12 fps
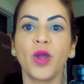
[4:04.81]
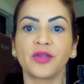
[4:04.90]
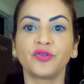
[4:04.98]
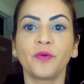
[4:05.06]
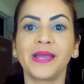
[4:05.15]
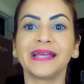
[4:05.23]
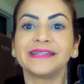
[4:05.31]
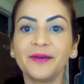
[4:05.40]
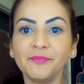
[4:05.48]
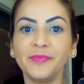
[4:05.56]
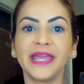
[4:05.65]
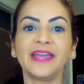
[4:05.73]
X-Omega
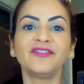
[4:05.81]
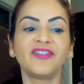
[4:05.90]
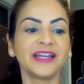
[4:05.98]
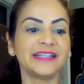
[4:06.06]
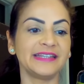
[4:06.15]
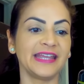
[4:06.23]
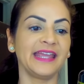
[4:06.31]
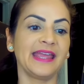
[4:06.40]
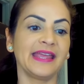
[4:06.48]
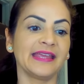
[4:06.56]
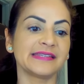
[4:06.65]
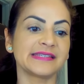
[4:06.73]
também vai ter
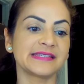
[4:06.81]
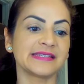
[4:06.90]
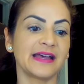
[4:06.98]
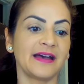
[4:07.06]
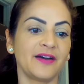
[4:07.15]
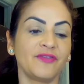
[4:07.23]
essa